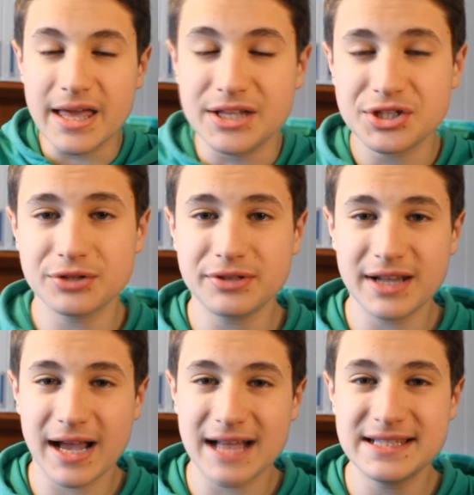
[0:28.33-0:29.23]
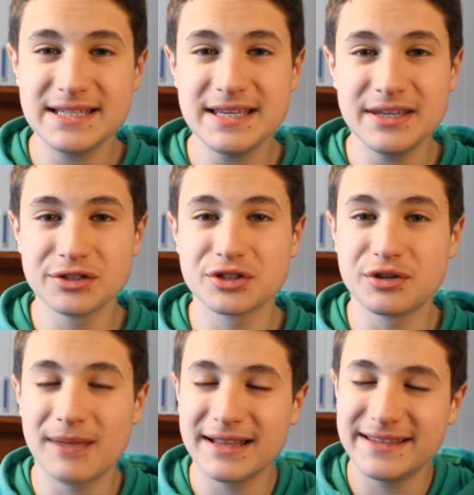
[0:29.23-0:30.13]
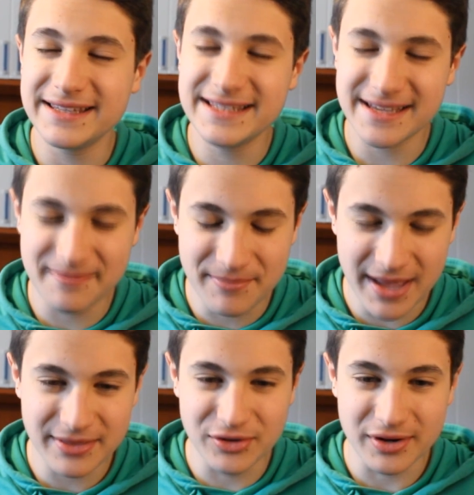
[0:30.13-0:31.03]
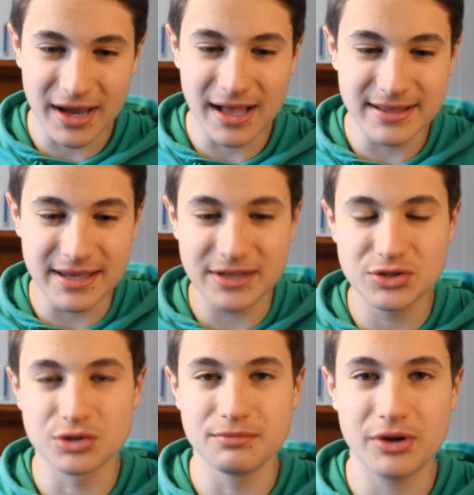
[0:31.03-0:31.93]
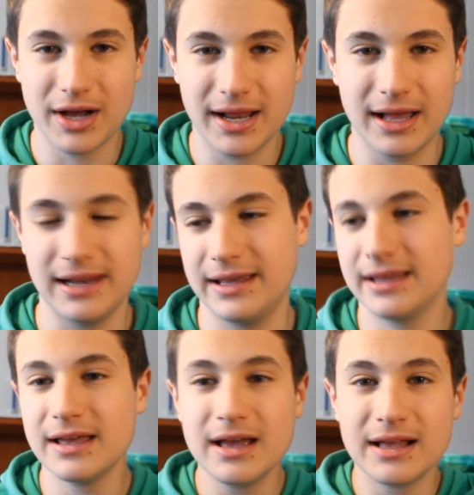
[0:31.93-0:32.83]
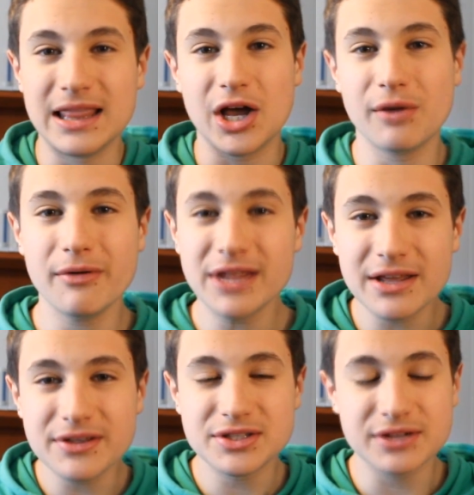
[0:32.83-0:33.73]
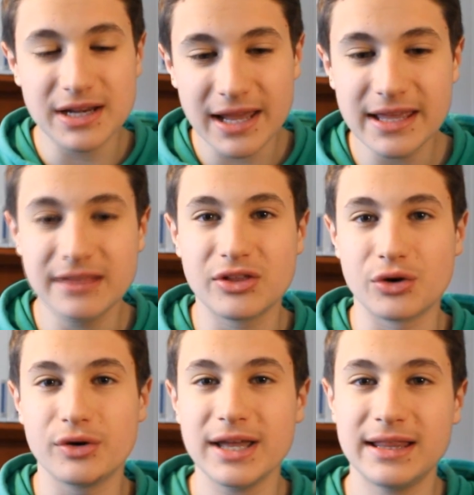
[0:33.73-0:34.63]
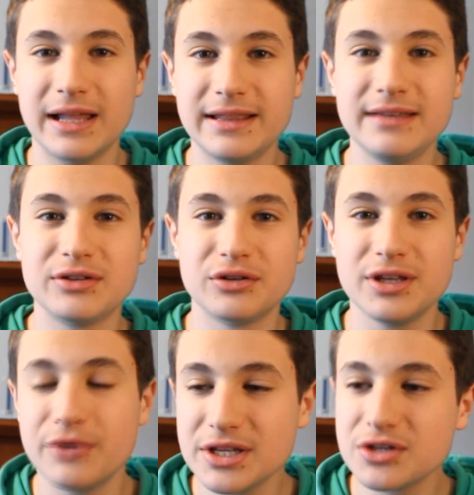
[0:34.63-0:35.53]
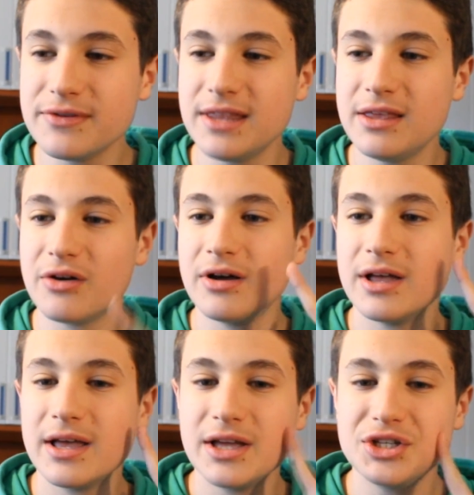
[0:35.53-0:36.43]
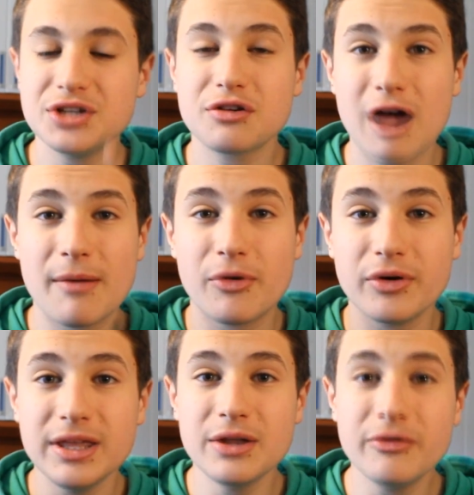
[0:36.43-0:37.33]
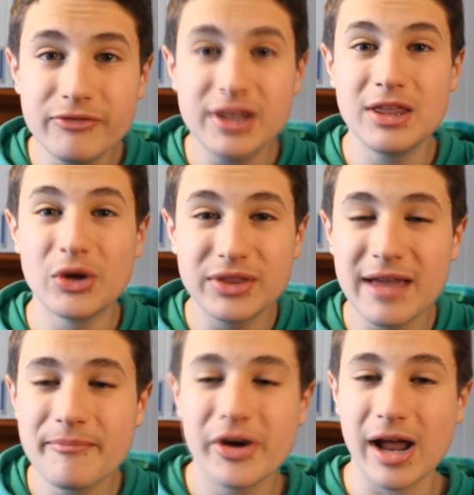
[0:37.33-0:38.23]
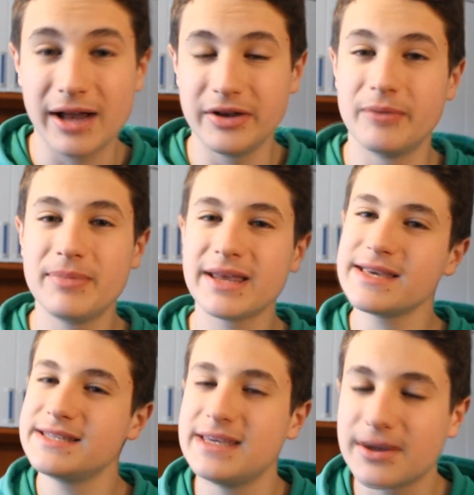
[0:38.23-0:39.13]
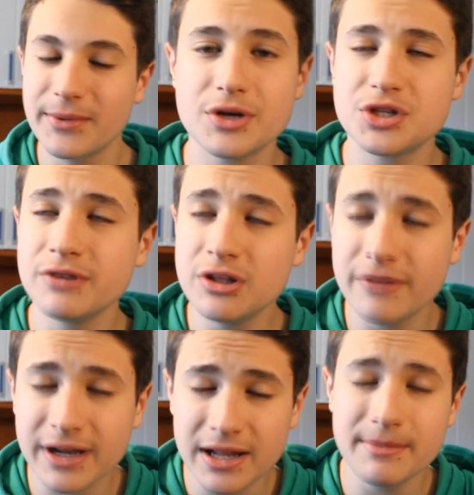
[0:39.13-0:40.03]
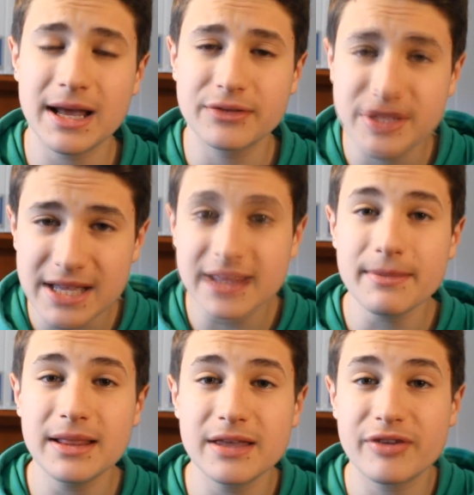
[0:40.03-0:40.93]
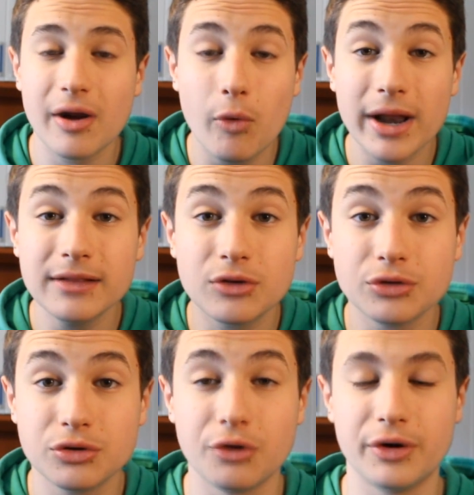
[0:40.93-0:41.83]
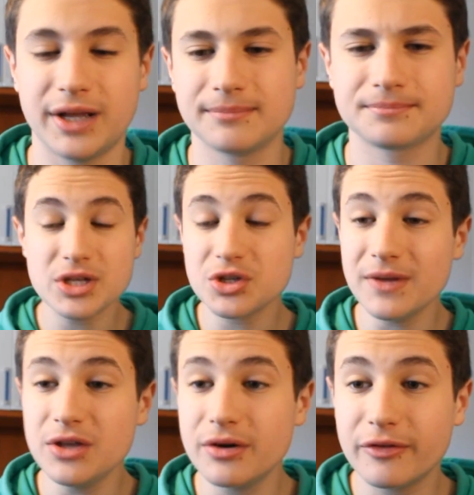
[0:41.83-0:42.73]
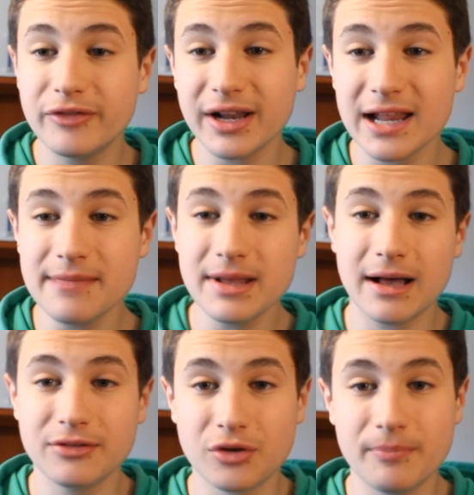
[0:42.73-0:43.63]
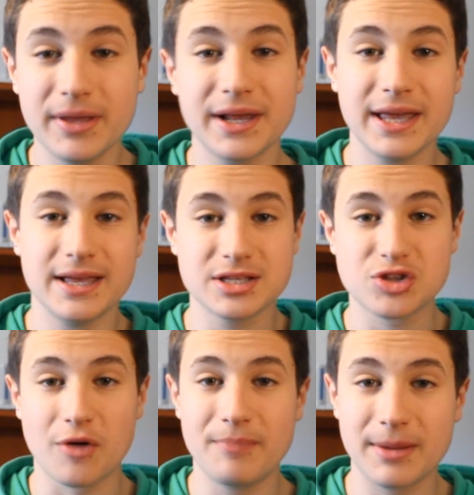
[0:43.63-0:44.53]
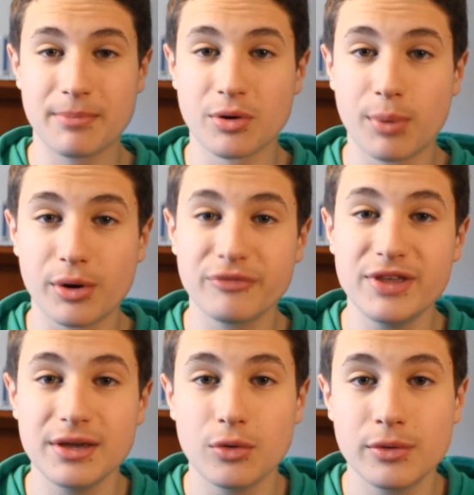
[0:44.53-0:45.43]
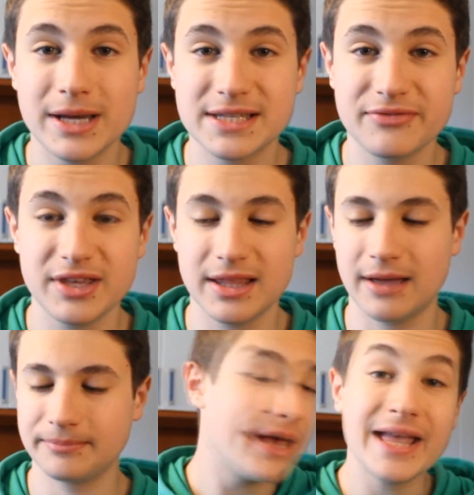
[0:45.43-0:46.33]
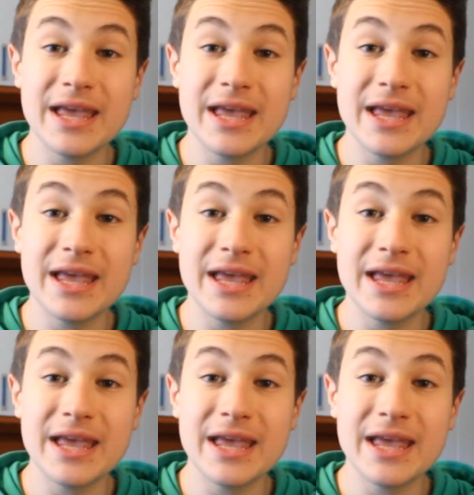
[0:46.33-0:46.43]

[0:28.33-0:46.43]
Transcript: E ciao a tutti ragazzi, io sono Mattiz e bentornati sul mio canale. Da come avete visto nella intro e dal titolo di questo video, ci troviamo in un video temporaneo, perché sì, questo video verrà eliminato esattamente fra 48 ore. Questo video verrà eliminato perché sto per proporvi una sfida.